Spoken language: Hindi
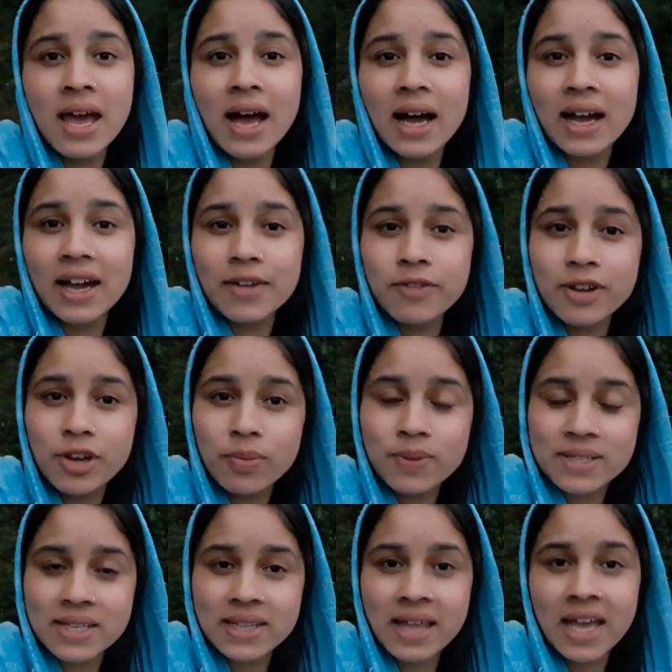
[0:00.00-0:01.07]
अगर वीडियो
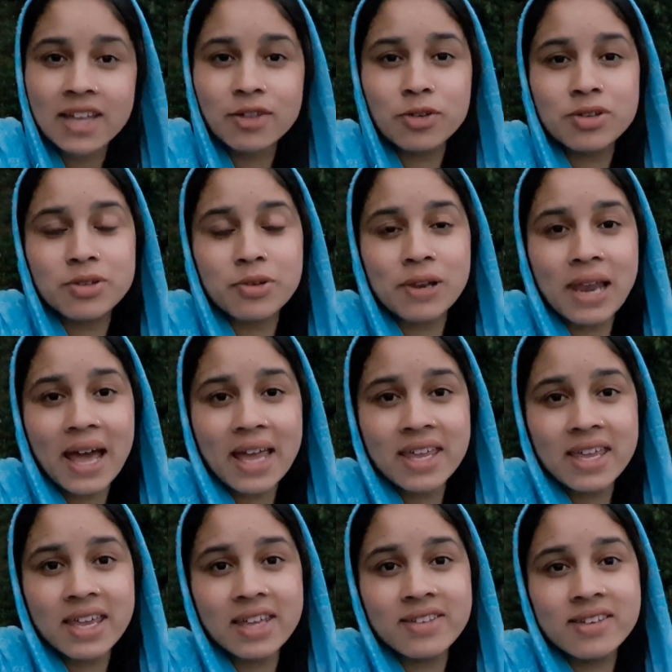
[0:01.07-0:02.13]
पसंद आई तो इसको
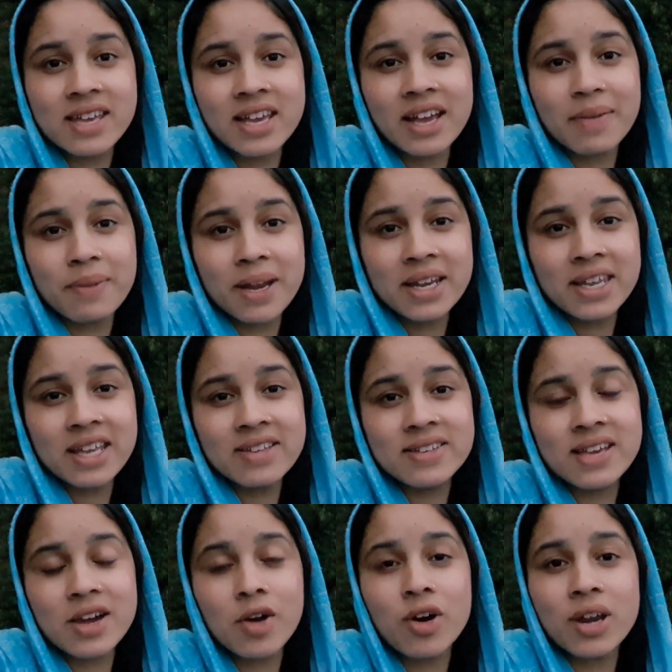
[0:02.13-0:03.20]
लाइक कीजिए कमेंट
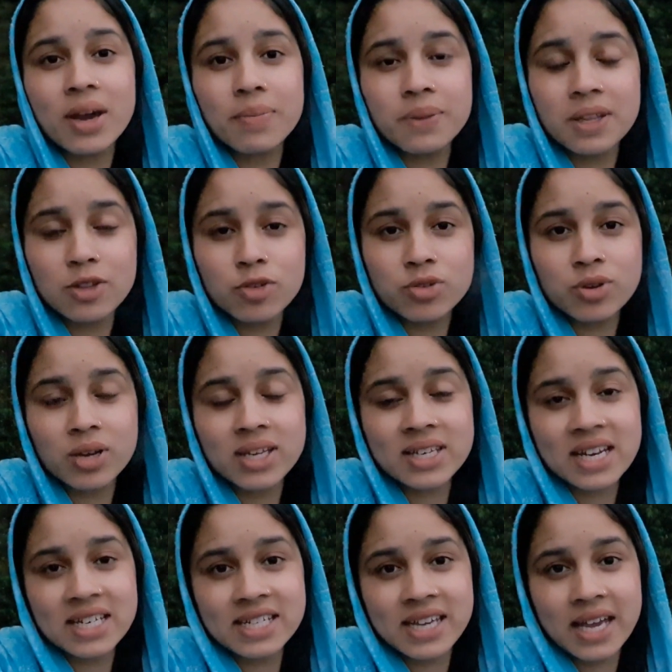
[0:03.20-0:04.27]
कीजिए और अपने दोस्तों के
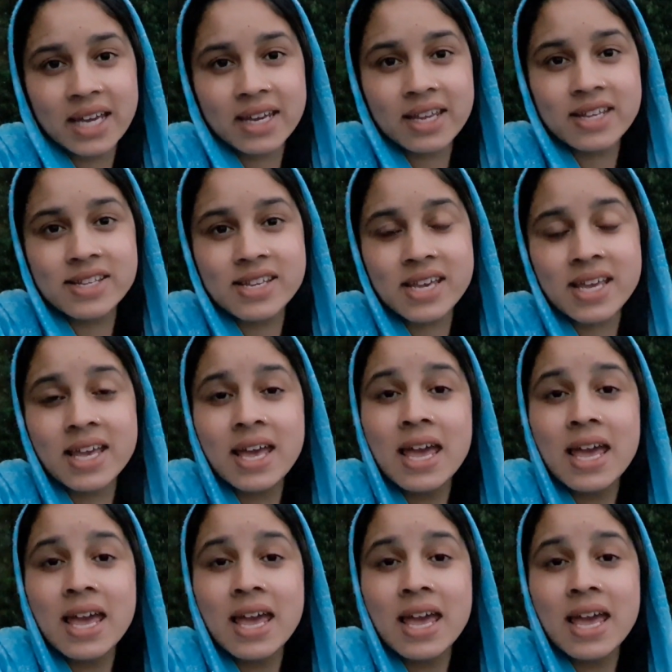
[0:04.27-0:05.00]
साथ शेयर कीजिए